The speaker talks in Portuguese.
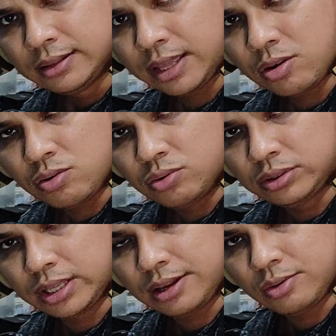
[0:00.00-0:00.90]
Tem o,
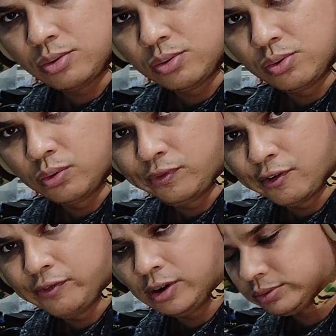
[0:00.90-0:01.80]
tem o
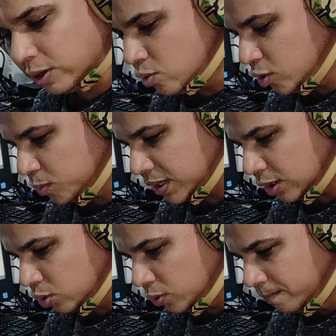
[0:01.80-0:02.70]
Fofão tem um
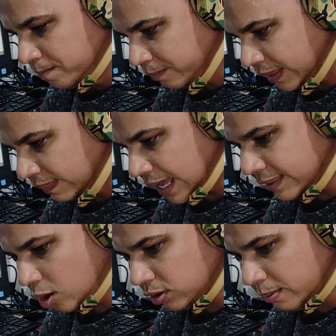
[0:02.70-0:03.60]
computador da
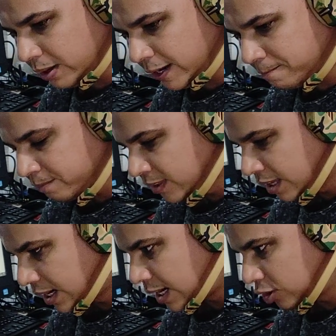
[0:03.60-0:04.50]
Dell também,
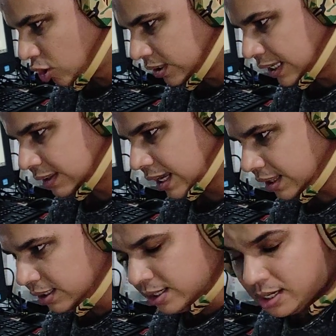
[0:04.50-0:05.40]
que ele é toque na
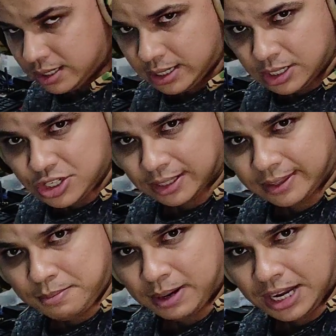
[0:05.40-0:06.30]
tela, e ele já
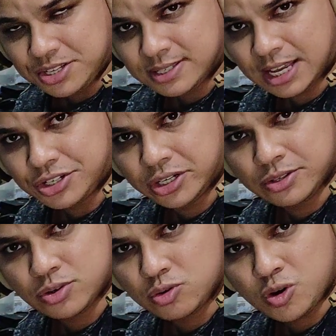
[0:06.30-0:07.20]
tem mais de sete
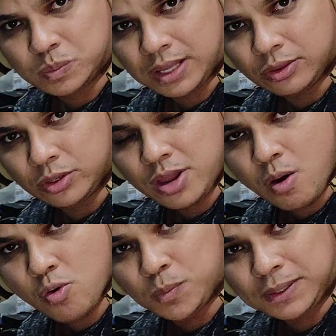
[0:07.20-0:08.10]
anos com o computador e é
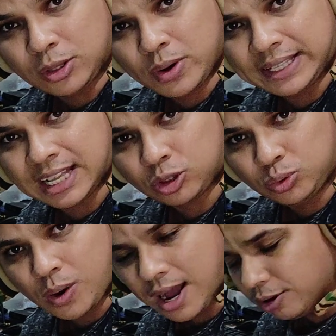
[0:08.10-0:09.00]
um computador ainda
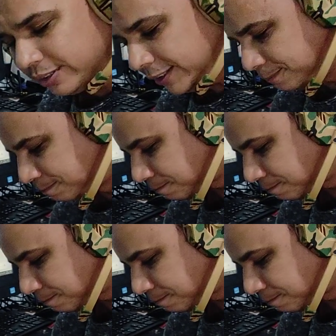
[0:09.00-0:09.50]
atual, né?